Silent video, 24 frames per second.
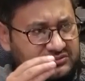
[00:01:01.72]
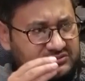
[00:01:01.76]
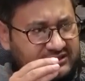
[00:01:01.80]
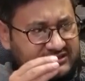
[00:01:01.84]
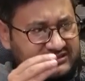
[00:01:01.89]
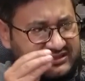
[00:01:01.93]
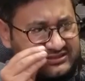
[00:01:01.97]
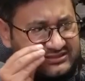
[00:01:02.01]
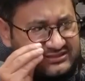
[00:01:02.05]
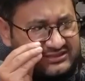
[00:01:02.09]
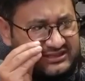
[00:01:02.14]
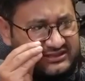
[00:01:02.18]

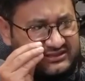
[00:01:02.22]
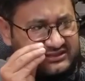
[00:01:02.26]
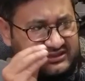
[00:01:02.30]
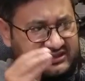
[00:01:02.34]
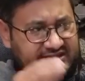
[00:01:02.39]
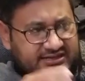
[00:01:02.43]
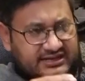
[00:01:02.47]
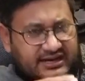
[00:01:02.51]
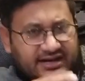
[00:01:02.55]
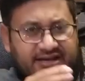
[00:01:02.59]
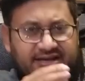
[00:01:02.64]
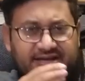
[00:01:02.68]
नज़र से
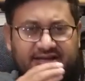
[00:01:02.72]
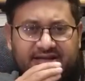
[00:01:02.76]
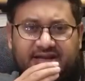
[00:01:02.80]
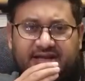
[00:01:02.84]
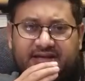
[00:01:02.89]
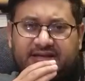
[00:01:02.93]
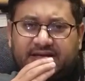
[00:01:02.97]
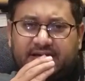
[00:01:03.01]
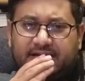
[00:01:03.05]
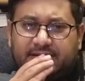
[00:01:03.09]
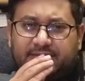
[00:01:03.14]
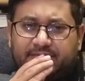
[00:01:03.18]
देखा ही
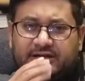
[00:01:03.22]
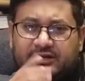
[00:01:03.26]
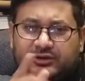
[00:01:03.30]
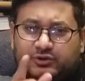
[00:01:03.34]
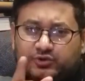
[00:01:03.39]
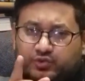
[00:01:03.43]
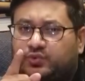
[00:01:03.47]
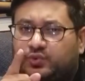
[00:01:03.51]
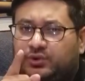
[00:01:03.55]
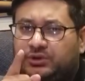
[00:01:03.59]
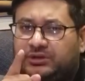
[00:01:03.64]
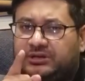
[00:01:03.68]
नहीं है कि
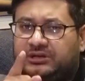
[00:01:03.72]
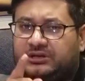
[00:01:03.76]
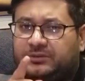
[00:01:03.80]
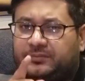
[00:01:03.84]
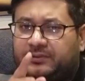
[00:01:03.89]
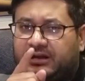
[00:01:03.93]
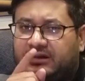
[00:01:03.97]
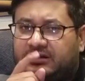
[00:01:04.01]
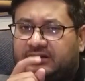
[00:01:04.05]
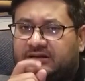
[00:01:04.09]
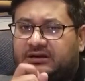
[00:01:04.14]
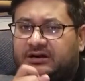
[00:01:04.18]
तू ही
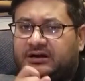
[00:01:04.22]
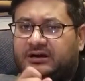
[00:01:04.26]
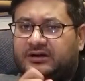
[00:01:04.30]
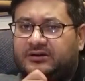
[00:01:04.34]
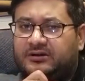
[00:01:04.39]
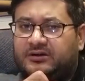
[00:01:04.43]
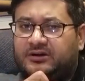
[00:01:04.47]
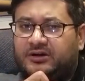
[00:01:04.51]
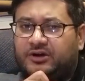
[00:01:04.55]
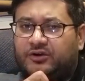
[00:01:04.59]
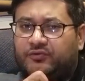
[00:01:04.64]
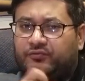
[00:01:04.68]
इकबाल का
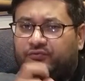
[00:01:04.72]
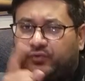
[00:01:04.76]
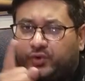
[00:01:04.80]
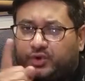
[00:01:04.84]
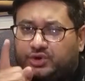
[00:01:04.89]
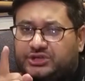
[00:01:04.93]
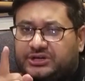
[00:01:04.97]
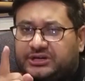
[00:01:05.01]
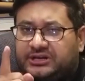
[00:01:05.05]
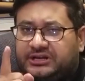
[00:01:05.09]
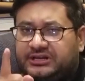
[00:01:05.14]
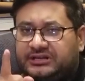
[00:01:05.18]

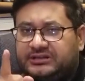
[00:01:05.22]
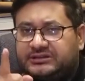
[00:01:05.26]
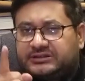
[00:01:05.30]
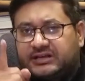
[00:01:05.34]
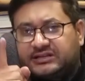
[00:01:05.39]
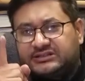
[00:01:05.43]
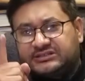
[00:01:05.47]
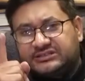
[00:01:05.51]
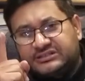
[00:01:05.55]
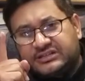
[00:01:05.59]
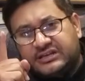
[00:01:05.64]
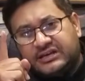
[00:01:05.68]
वो शहीन
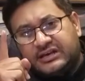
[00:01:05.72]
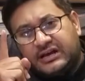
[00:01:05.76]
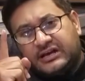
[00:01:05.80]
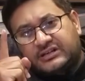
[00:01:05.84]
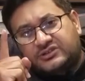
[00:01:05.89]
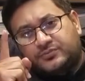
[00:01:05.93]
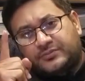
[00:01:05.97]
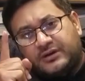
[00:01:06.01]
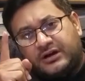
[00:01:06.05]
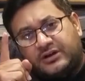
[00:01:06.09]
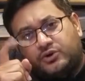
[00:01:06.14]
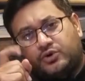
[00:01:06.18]
था जिसे
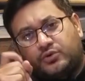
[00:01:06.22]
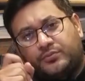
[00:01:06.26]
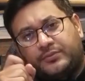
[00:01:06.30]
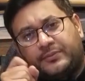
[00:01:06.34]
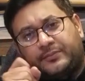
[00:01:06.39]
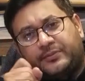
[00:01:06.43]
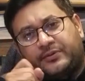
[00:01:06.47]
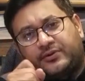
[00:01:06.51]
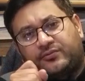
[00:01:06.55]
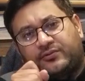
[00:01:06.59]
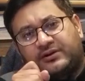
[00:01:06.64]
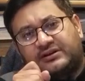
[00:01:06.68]
आसमानों
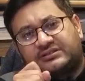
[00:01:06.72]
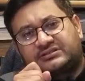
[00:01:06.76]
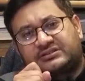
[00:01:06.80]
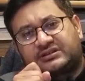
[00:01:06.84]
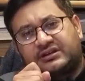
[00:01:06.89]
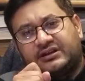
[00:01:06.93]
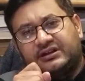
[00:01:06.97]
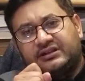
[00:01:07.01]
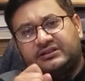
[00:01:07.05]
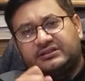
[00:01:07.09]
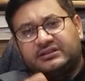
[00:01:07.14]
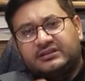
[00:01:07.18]
में परवास
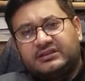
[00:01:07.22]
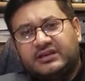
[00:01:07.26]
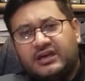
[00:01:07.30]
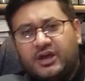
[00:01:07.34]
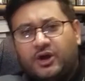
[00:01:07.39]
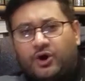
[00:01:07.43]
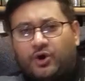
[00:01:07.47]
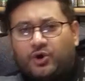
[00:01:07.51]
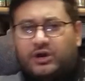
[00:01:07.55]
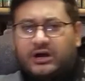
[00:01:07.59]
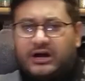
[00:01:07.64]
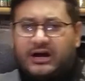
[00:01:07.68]
करनी थी
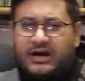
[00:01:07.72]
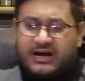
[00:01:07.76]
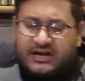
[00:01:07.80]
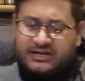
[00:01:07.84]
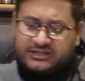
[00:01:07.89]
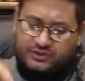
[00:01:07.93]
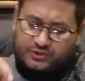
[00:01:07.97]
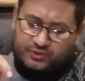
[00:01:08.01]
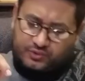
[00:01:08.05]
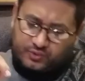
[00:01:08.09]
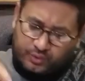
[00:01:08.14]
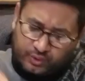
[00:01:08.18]
और
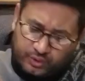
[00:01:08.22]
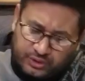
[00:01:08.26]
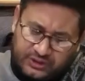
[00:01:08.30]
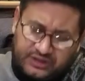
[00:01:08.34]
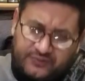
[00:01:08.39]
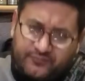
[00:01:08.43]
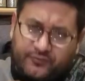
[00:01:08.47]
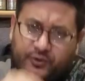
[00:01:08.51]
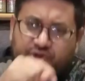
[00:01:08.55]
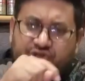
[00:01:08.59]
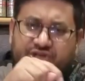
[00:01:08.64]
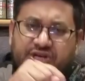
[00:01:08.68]
आज तू
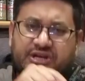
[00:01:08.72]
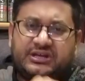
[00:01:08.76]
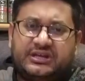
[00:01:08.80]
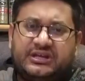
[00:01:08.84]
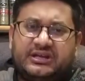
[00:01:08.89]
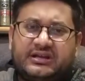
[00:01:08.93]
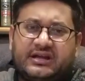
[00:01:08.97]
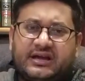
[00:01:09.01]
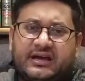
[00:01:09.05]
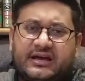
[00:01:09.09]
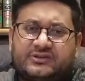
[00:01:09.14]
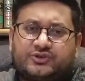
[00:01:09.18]
ही वो
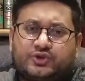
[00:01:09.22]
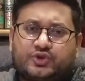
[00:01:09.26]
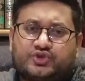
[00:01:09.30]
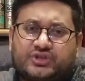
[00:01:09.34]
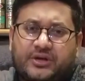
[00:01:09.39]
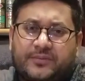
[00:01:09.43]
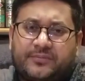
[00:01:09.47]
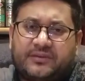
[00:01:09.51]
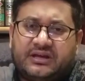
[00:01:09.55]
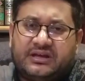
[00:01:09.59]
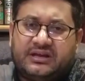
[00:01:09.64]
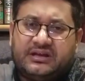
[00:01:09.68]
शहीन है जो
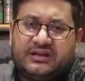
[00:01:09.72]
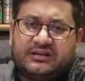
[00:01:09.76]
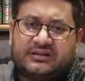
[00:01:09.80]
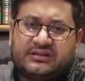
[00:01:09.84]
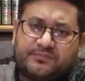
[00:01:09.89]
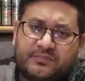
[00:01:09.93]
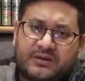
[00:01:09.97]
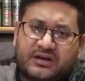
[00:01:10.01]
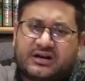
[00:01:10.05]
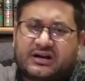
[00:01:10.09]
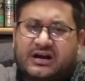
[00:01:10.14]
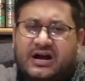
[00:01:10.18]
ज़मीन
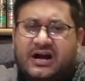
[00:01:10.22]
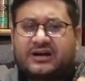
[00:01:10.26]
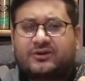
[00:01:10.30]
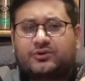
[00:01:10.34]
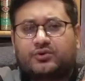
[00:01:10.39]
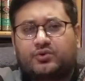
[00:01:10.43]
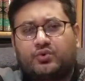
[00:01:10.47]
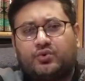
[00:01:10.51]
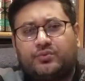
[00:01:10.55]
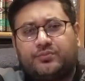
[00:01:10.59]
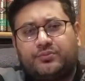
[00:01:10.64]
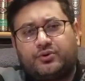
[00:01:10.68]
में खाक
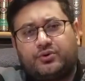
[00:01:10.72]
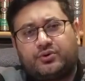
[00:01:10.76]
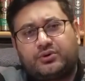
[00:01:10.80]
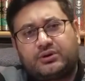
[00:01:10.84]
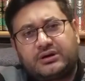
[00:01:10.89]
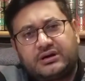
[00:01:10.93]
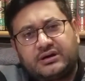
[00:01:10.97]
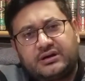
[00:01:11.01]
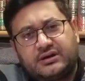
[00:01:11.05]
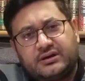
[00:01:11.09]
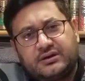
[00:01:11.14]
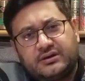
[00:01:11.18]
रूप हो
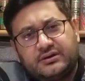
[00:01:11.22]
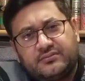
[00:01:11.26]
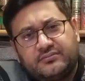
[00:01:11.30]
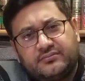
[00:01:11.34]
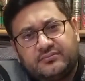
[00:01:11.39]
रहा है